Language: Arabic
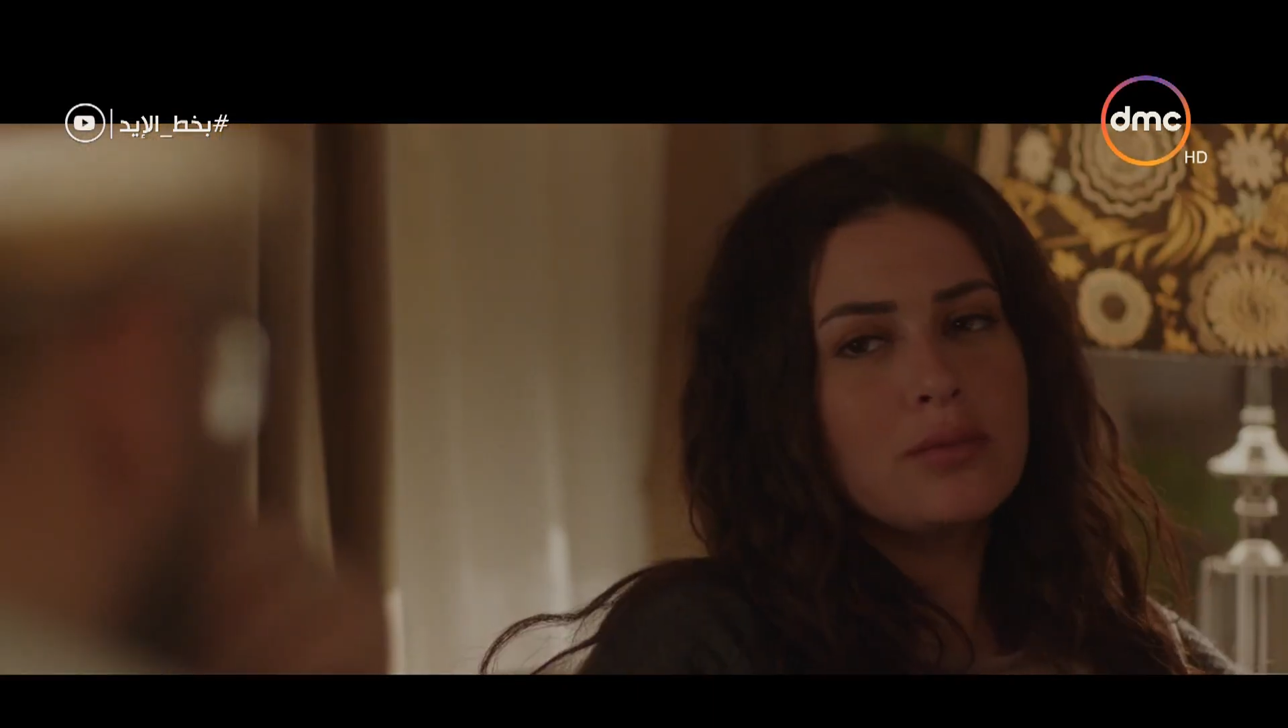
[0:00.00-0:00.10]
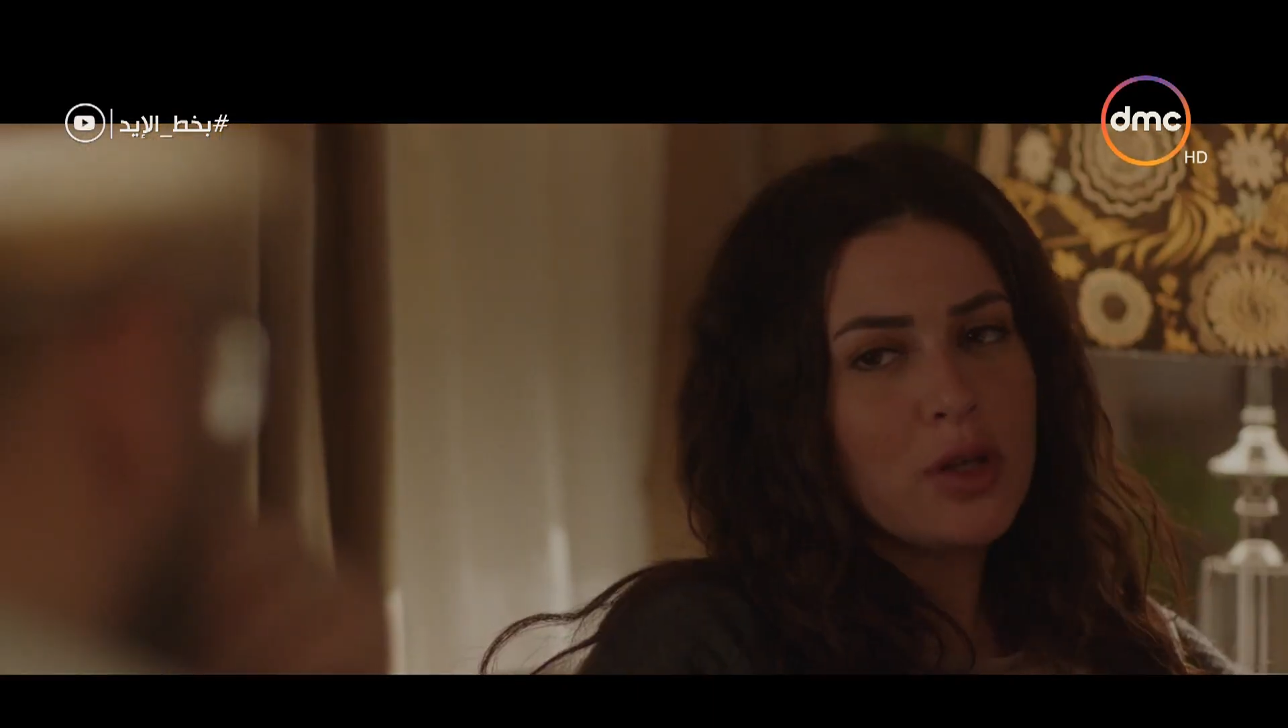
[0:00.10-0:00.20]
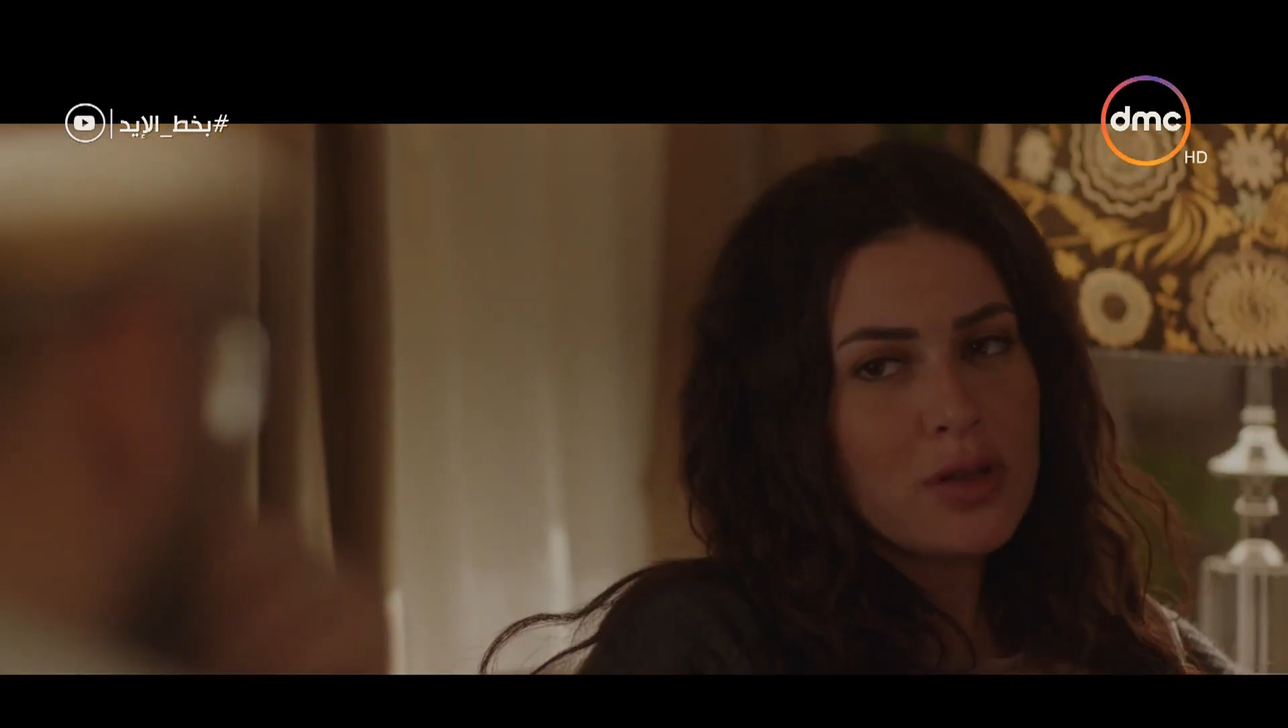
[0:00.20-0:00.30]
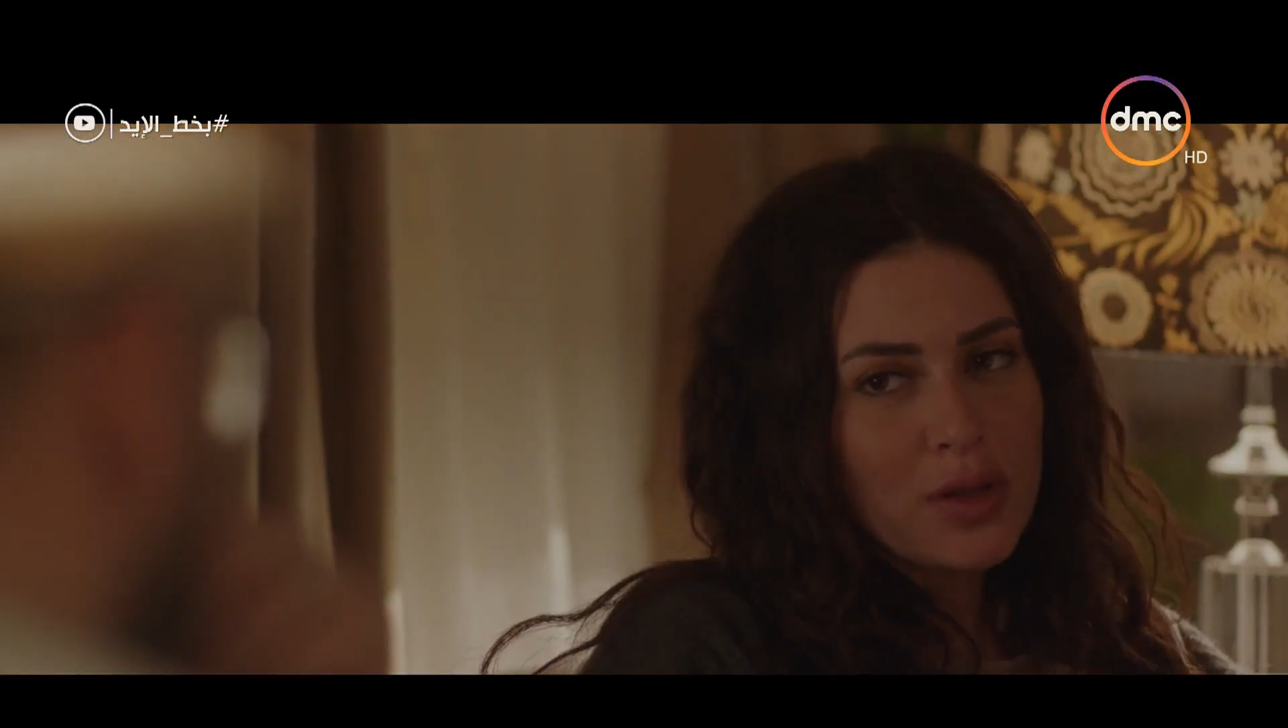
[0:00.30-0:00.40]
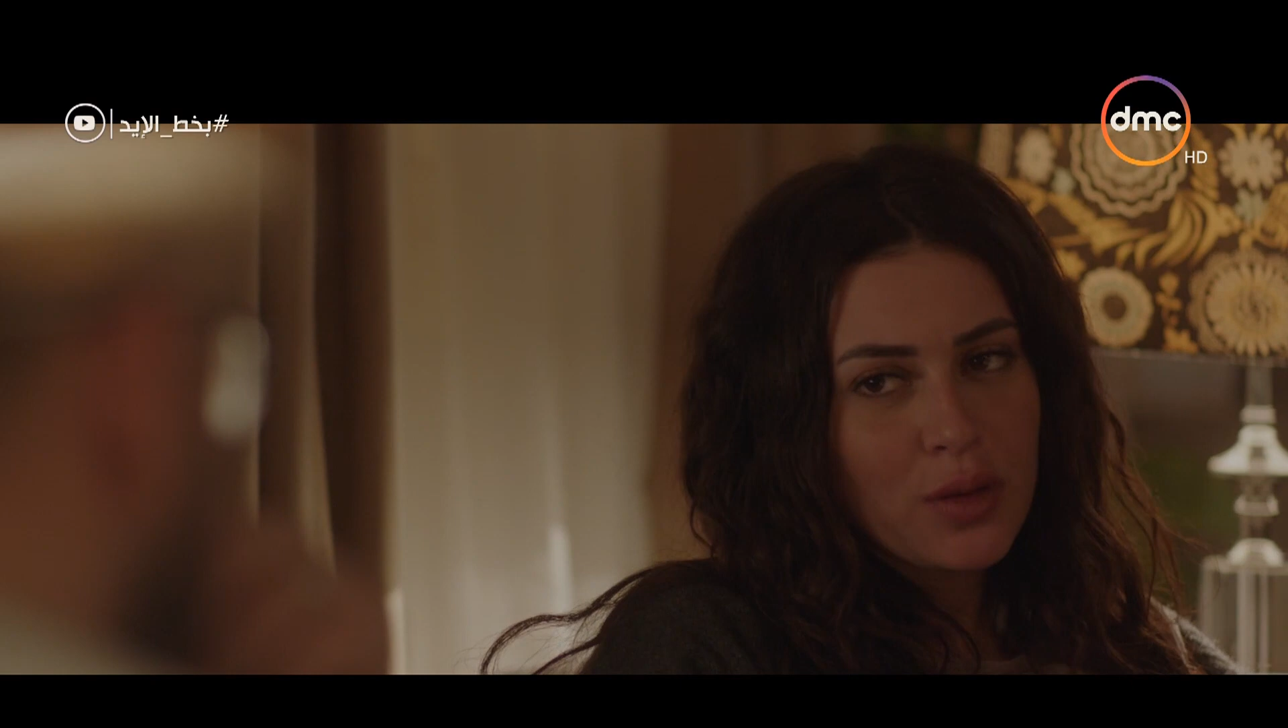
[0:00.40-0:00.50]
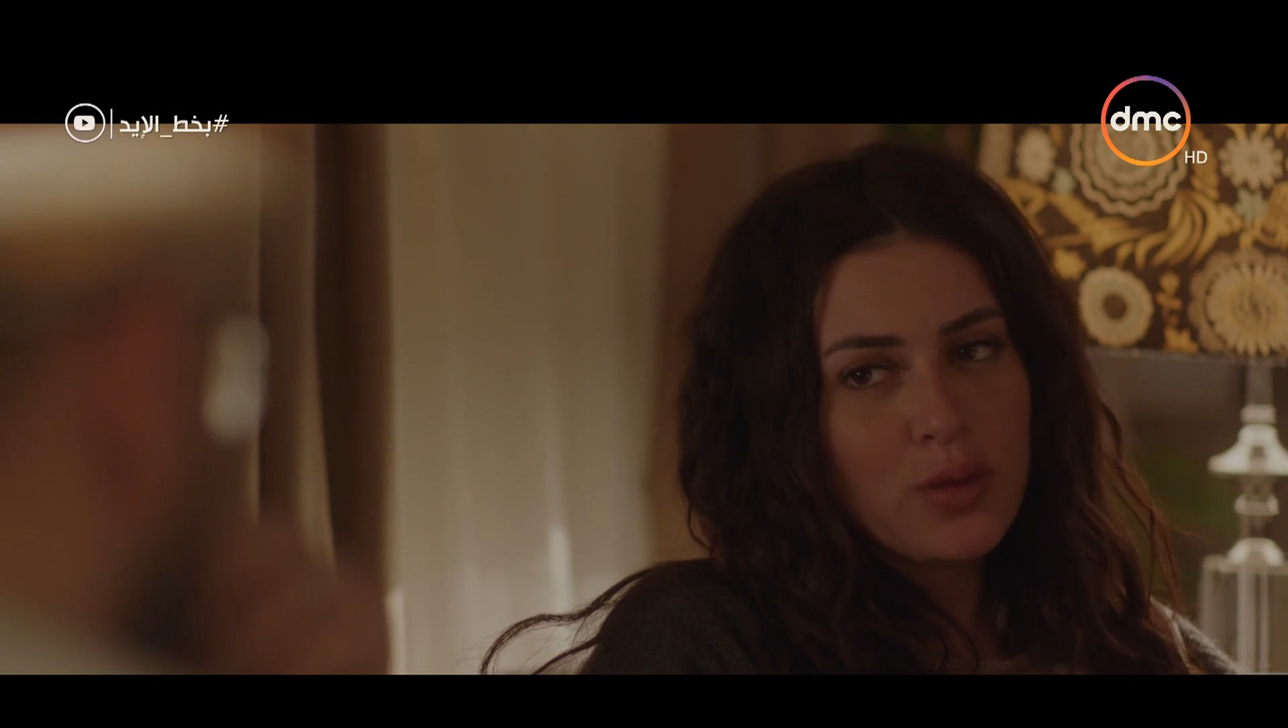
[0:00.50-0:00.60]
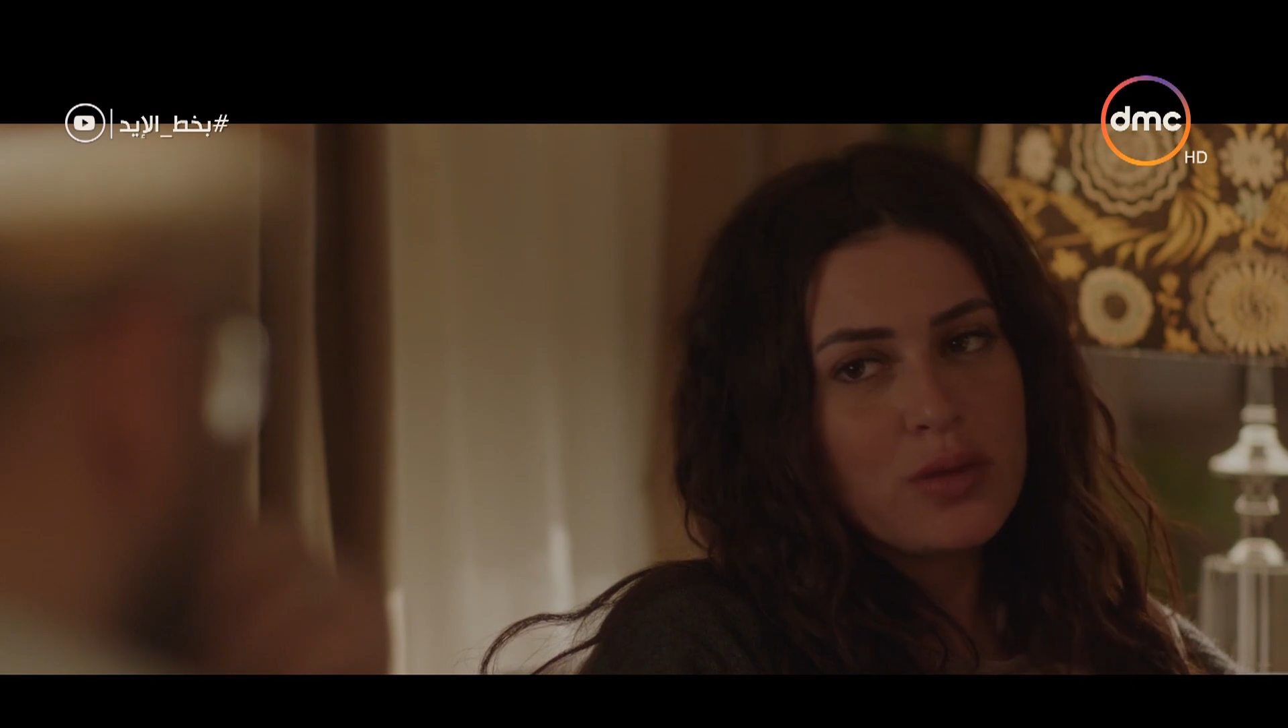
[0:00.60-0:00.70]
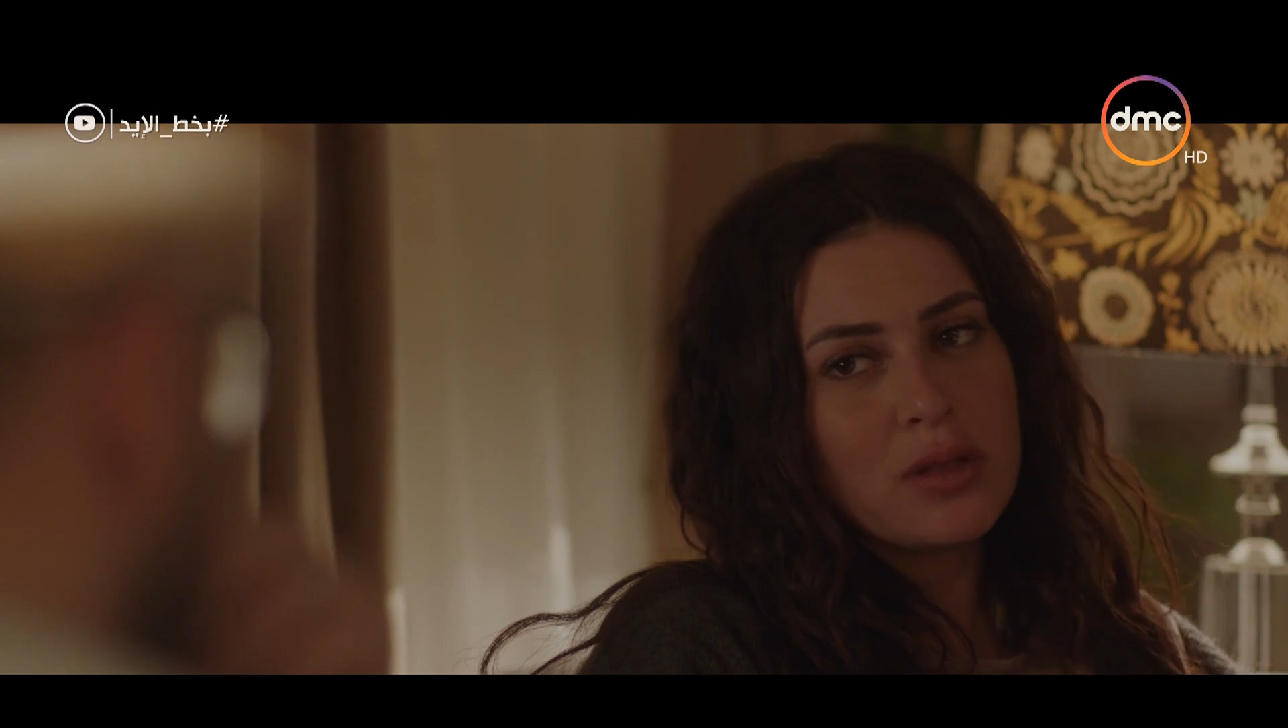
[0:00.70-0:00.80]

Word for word: بره الصندوق